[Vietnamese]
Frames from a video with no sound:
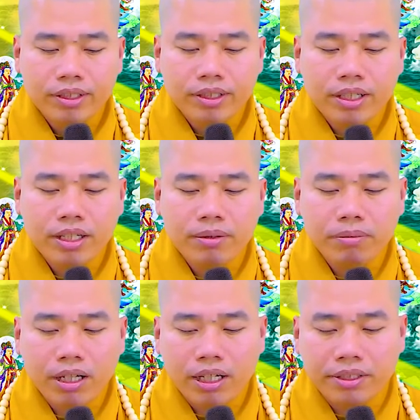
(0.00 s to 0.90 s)
khi
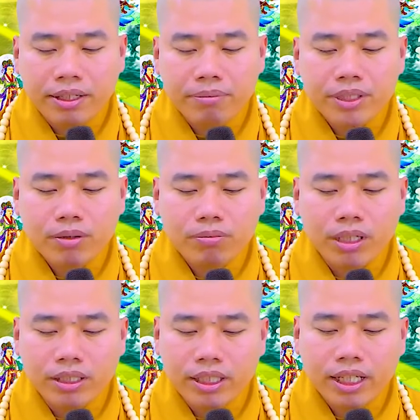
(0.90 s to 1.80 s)
mà chăm sóc
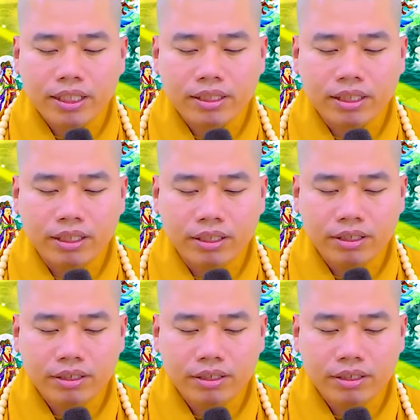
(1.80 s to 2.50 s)
bệnh nhân thì